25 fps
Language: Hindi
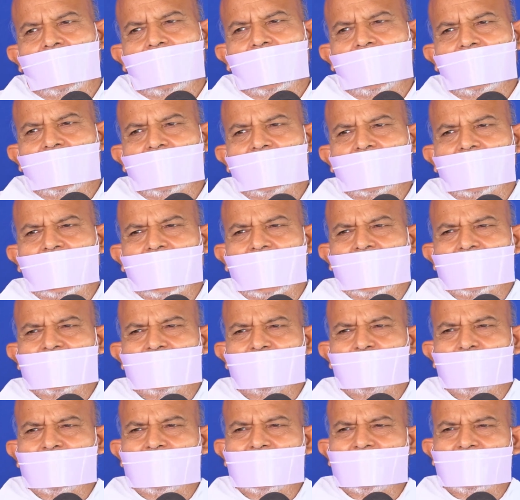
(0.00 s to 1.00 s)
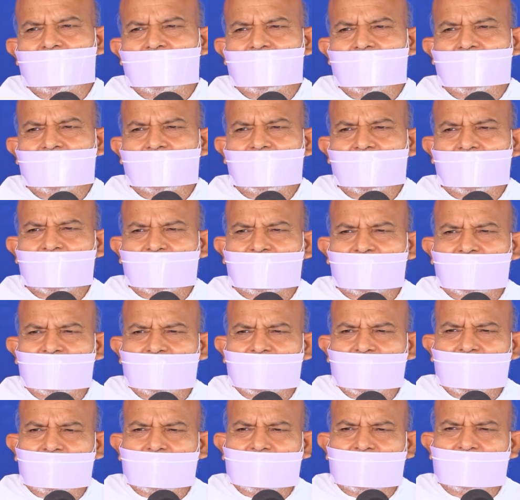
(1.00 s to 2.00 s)
अगर आदमी इस
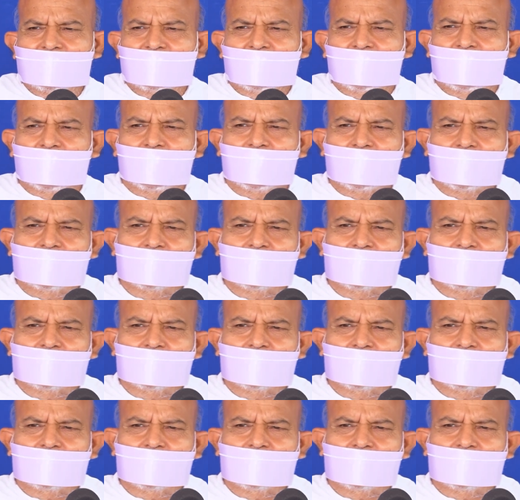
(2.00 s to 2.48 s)
जीवन को